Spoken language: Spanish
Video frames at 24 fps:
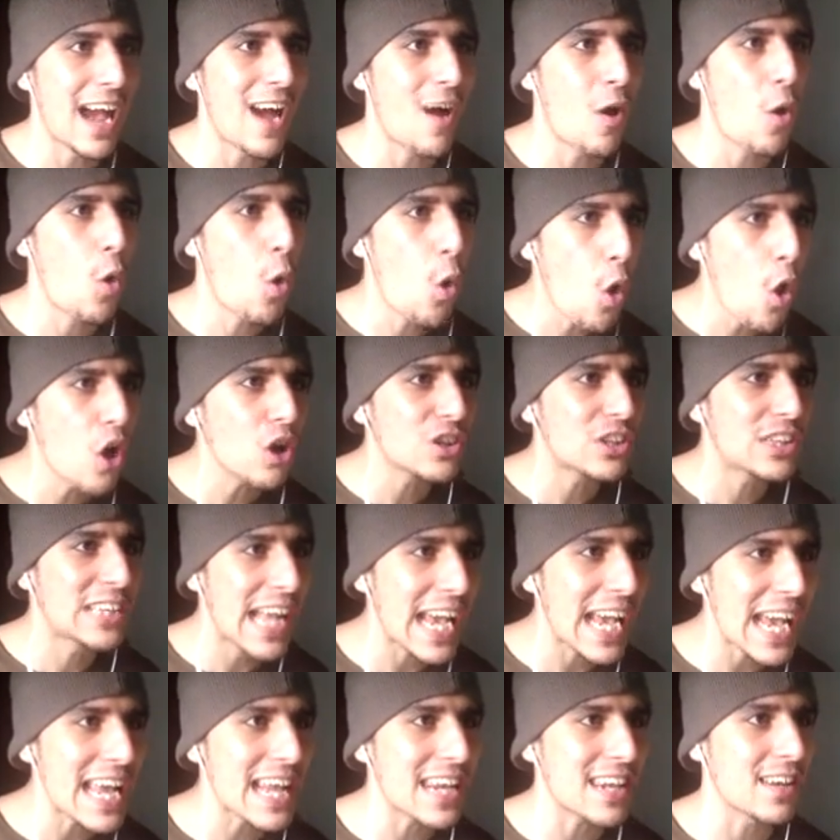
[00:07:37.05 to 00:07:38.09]

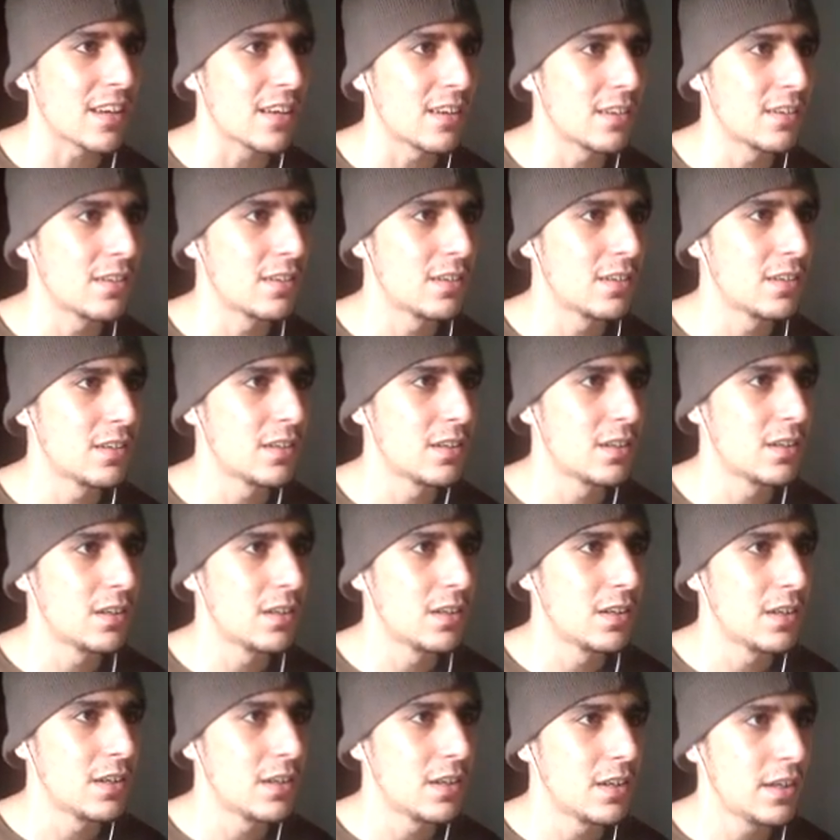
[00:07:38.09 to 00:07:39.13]
joder.
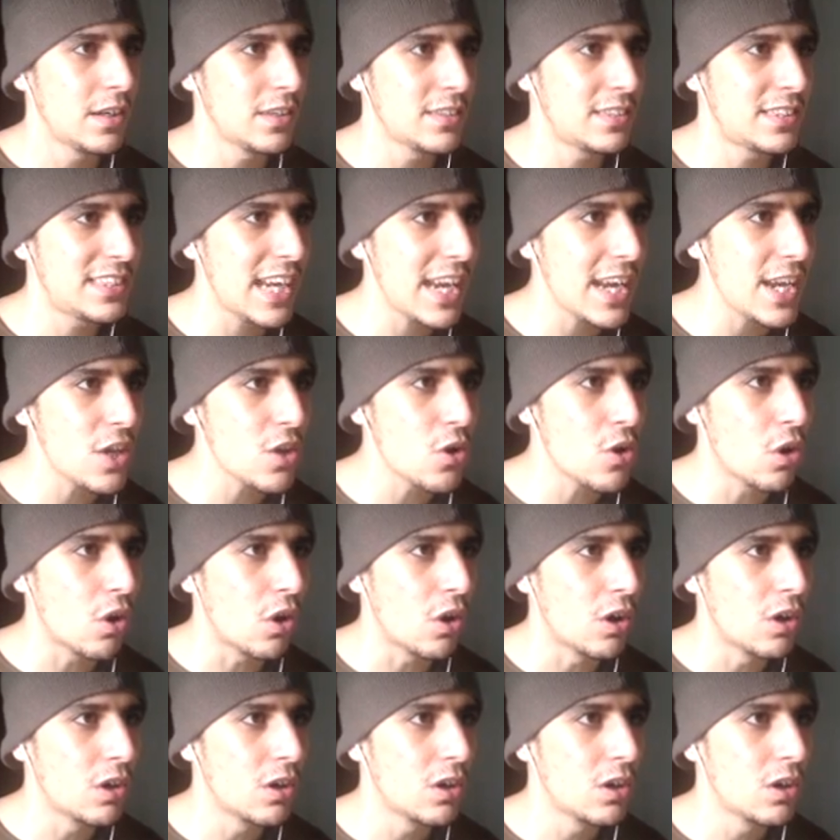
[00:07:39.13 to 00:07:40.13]
¿En serio?